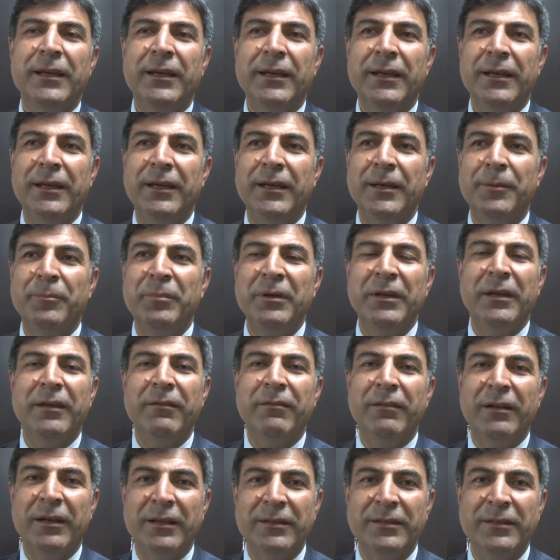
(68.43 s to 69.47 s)
e, bir
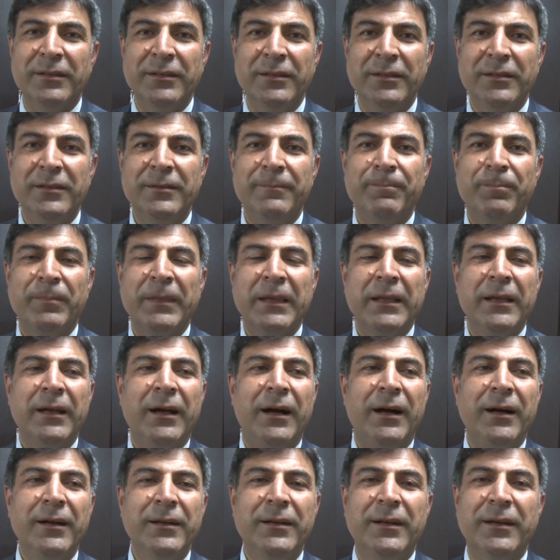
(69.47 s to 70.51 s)
evladını
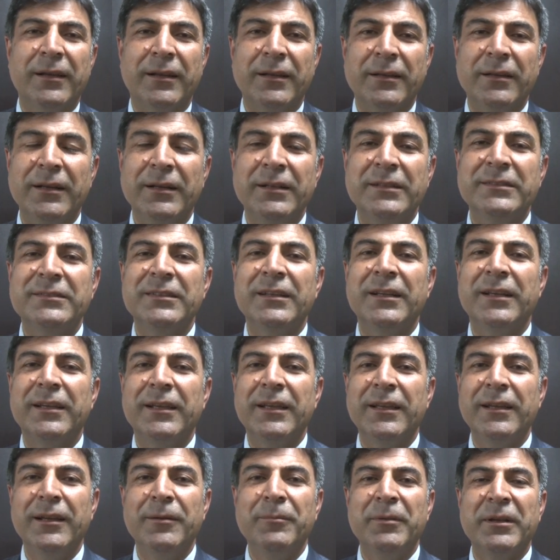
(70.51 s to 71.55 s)
Ankara'da Kızılay
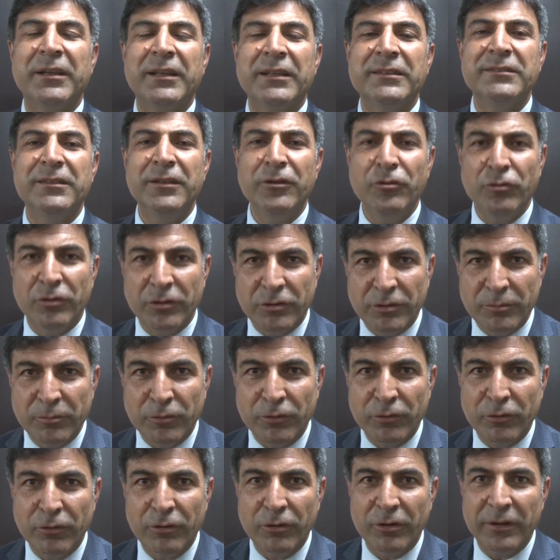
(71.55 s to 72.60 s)
Genel Merkezi'ne yönetim
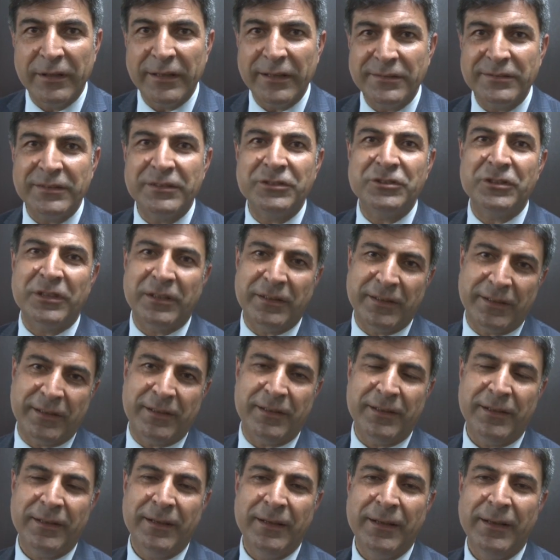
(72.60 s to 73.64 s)
kurulu olarak seçildik.